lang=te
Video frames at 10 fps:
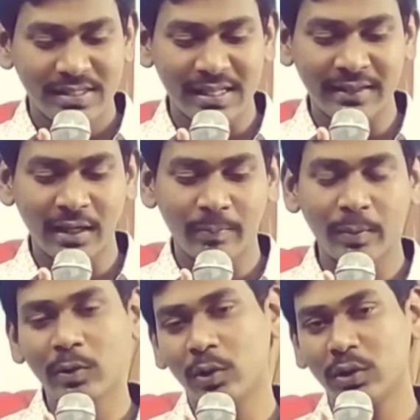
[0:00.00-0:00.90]

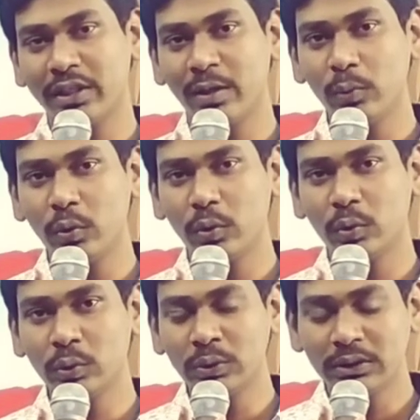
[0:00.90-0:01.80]
సందర్భంలో దేవుడు
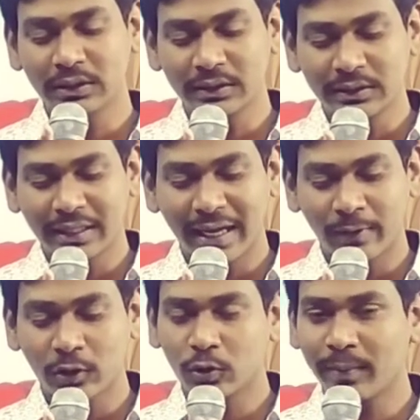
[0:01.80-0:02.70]

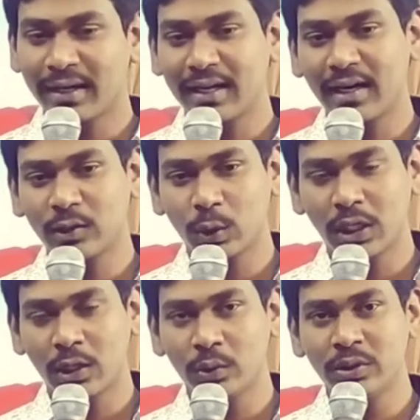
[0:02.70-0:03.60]
ఎవరితో
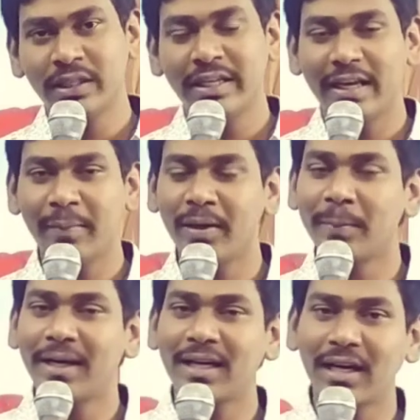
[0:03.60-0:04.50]
మాట్లాడుతున్నాడు ఏమని
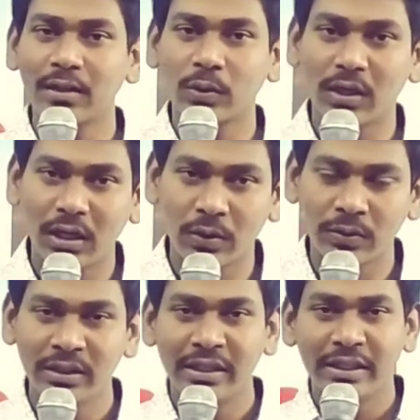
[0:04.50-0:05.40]
మాట్లాడుతున్నాడు
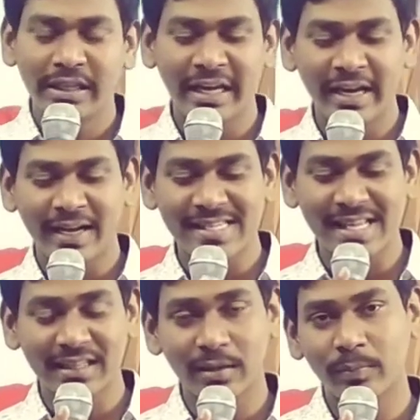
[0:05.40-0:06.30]
ఏ యొక్క
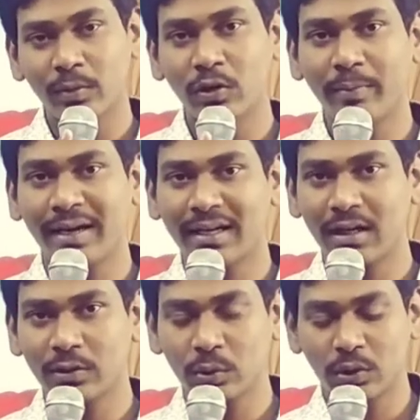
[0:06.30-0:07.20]
సందర్భంలో
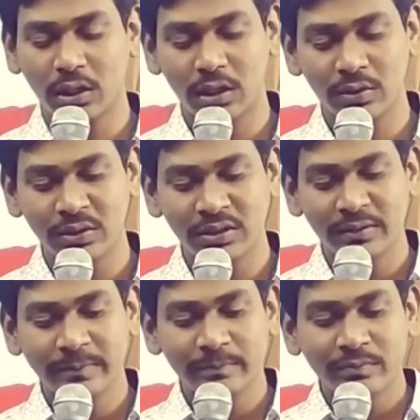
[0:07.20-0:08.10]
మాట్లాడుతూ ఉన్నాడు
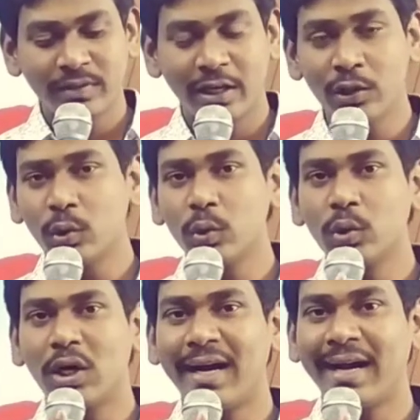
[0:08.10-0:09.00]
ఎందుకు
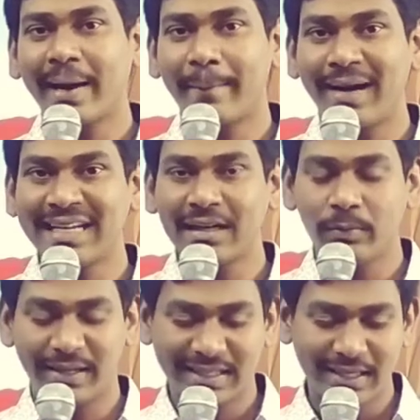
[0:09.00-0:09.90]
ఆ యొక్క మాటలు
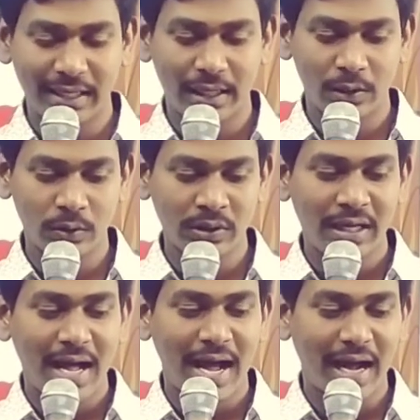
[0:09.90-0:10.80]
మాట్లాడాడు
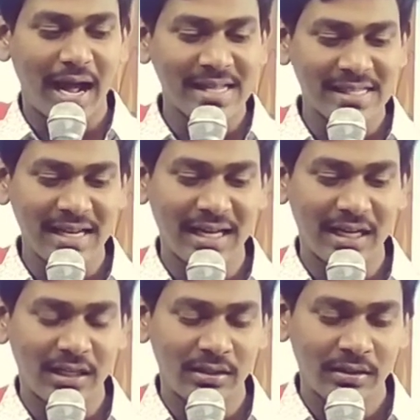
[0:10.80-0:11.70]
అసలు
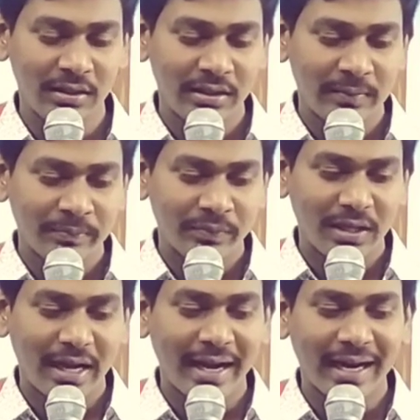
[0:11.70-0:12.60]

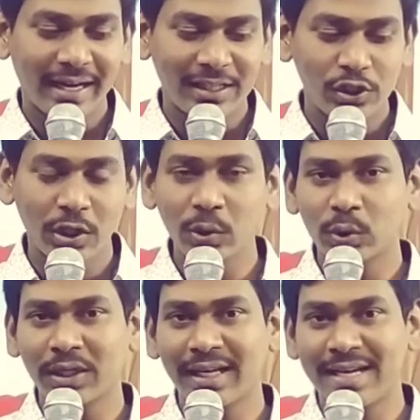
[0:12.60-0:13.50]
అక్కడ
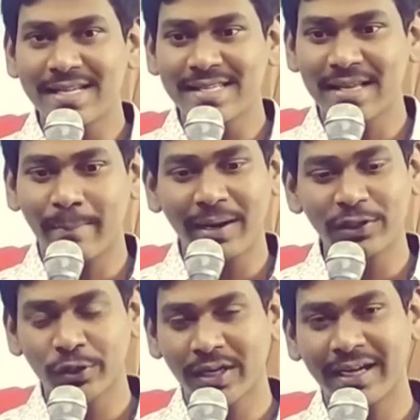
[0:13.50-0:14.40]
జరుగుతున్న
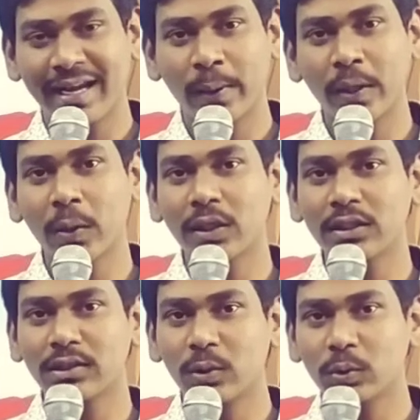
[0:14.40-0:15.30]
సంభాషణ ఎవరెవరికి
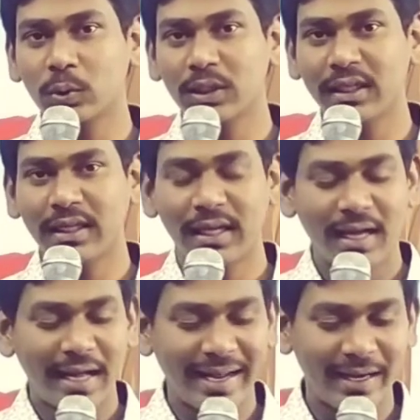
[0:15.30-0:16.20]
జరుగుతుంది
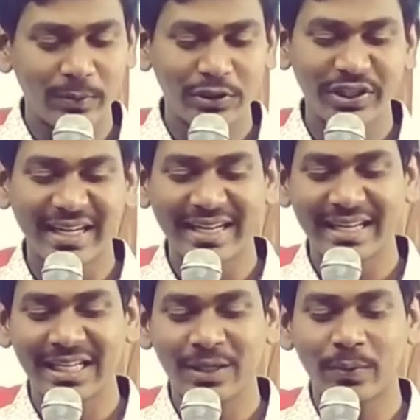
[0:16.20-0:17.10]
అన్న
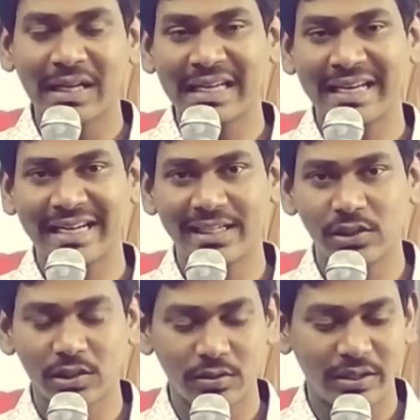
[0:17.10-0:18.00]
విషయాన్ని వాళ్ళు
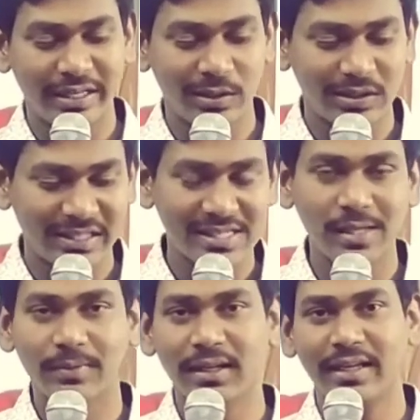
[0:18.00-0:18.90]
గ్రహించరు ఏదో
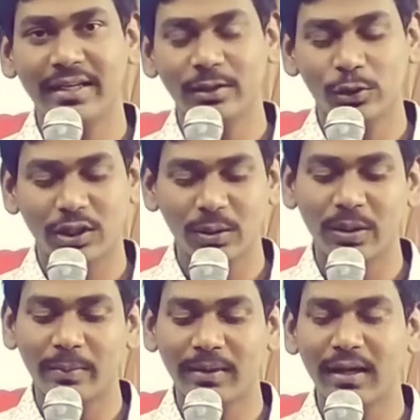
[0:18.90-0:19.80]
తీసామలే ఏదో
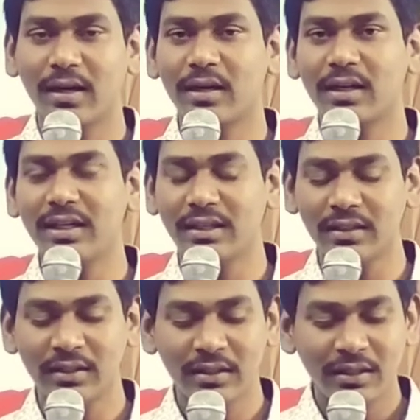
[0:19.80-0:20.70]
చదివామలే అన్నట్టుగా
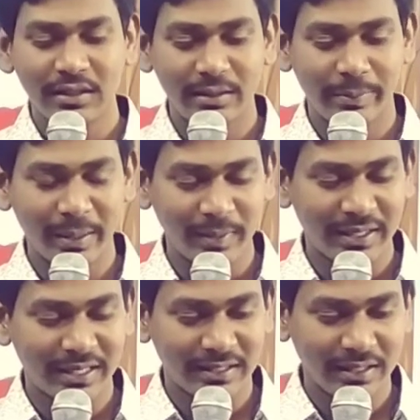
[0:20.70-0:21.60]
బైబిల్
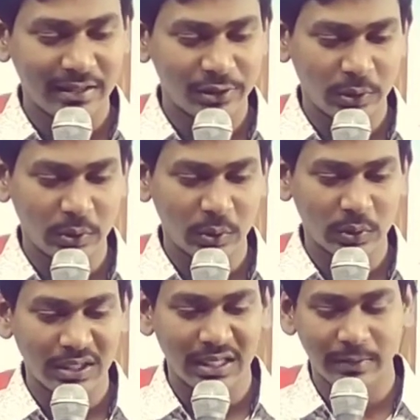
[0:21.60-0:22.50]
గ్రంథాన్ని చదువుతూ
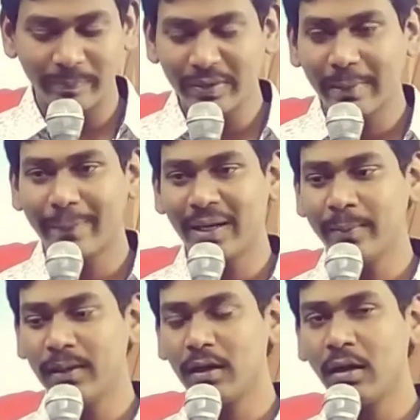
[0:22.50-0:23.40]
ఉంటారు
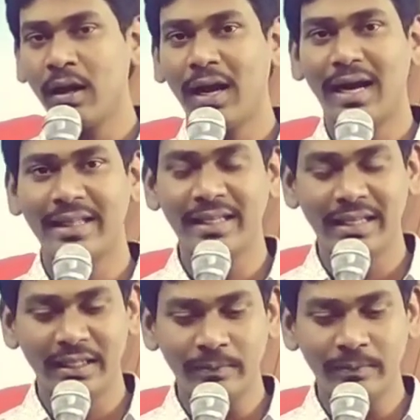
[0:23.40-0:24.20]
బైబిల్ అది